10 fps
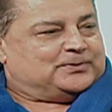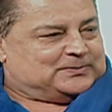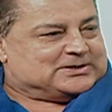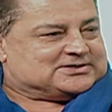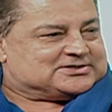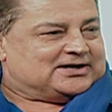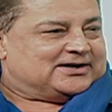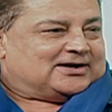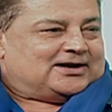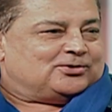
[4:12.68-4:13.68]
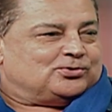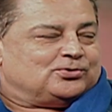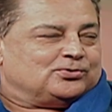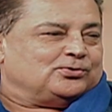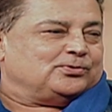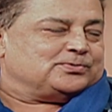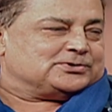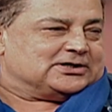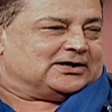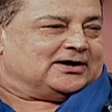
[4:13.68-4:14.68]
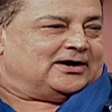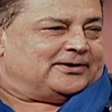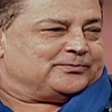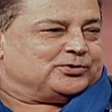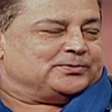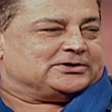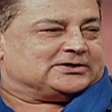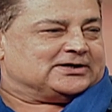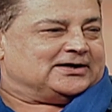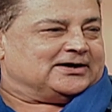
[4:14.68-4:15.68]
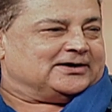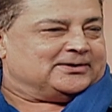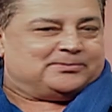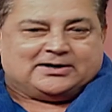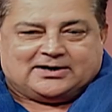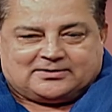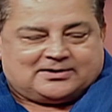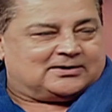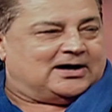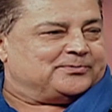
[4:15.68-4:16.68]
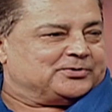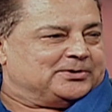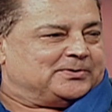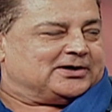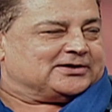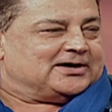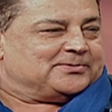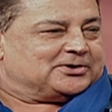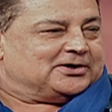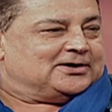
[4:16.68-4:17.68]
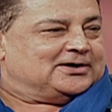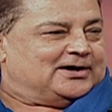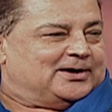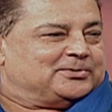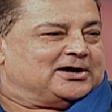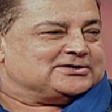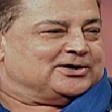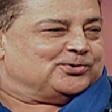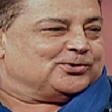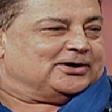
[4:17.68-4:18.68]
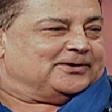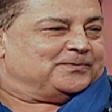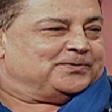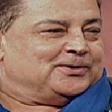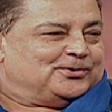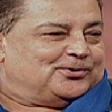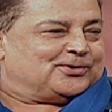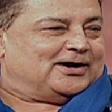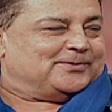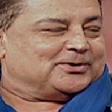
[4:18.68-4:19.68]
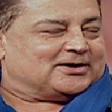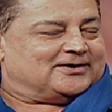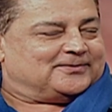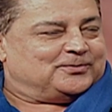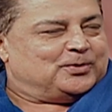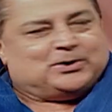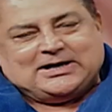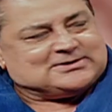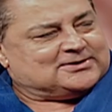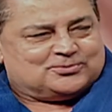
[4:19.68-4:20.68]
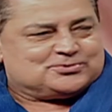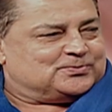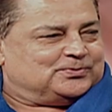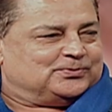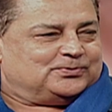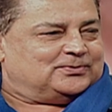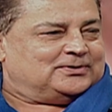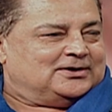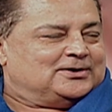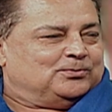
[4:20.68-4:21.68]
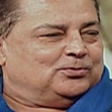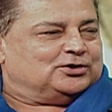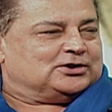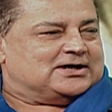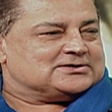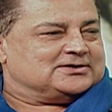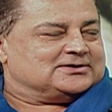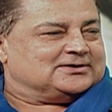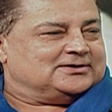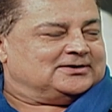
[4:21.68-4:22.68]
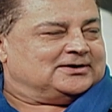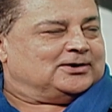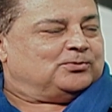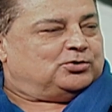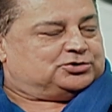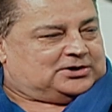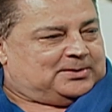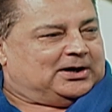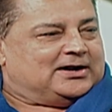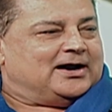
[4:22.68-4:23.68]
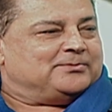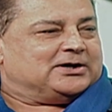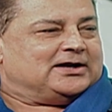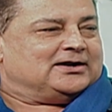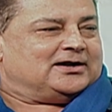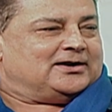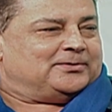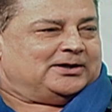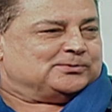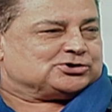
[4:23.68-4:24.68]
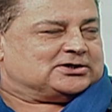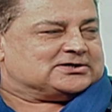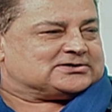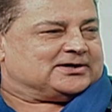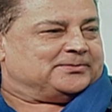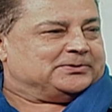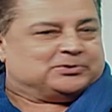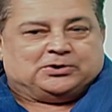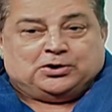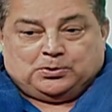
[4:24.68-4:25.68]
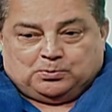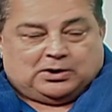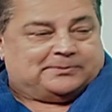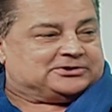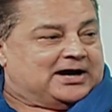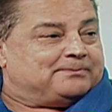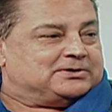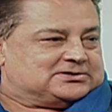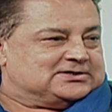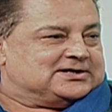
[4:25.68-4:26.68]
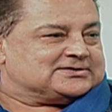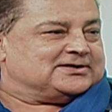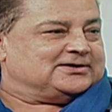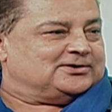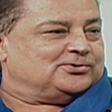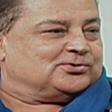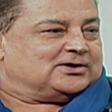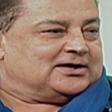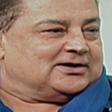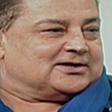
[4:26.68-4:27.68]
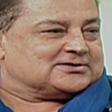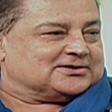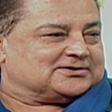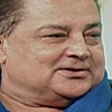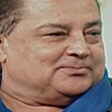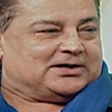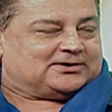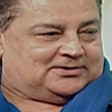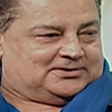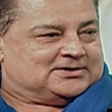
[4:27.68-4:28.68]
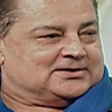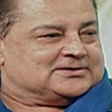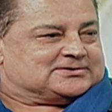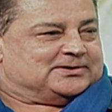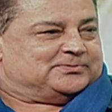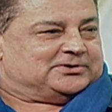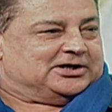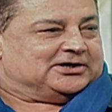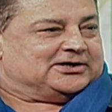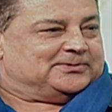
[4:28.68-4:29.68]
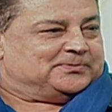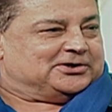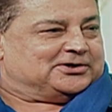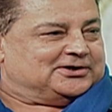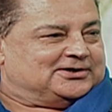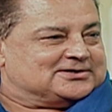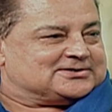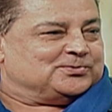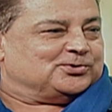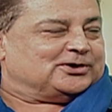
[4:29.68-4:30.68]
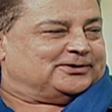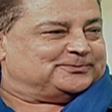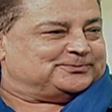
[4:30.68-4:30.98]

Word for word: फिर बस चल निकला लोगों को ठीक लगा हमको भी ठीक लगा कि बगैर काम के बगैर धाम के हम राजा हो गए और काम कर रहे हैं और वह ऐसी कुछ बहुत ख़ास नहीं थी वो इतना बड़ा नाम कैरी करना बड़ा मुश्किल है सिनेमा में वो अमिताभ बच्चन जैसे ही लोग कैरी कर सकते हैं बाकी सब डिंकी पिंकी ये सब हो गए